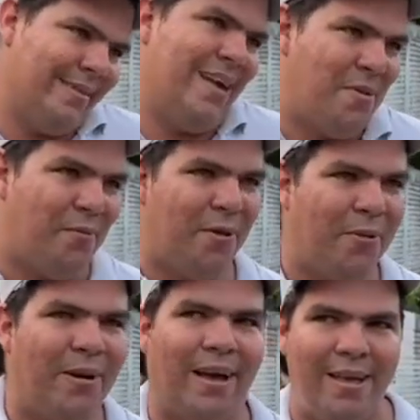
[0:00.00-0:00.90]
También fue
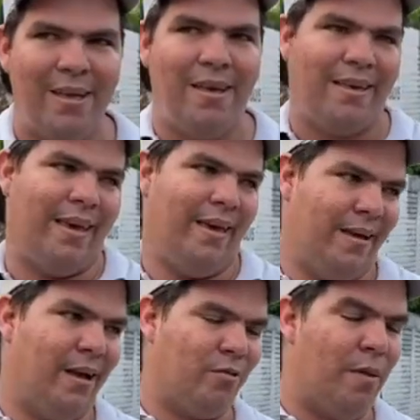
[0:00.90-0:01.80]
una
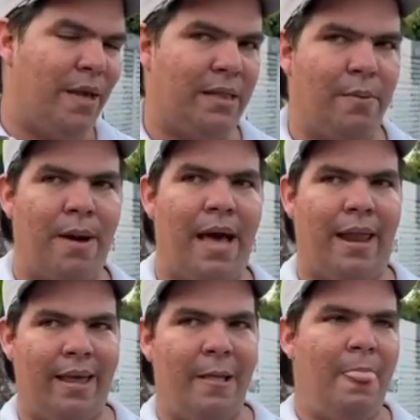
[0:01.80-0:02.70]
que casualmente a mi
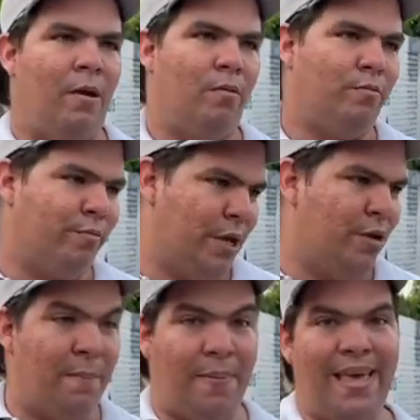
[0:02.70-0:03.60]
madre, un
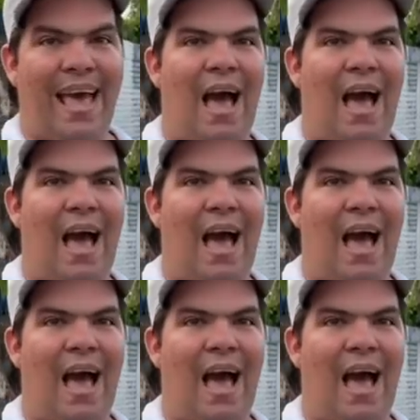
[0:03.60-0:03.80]
señor le pide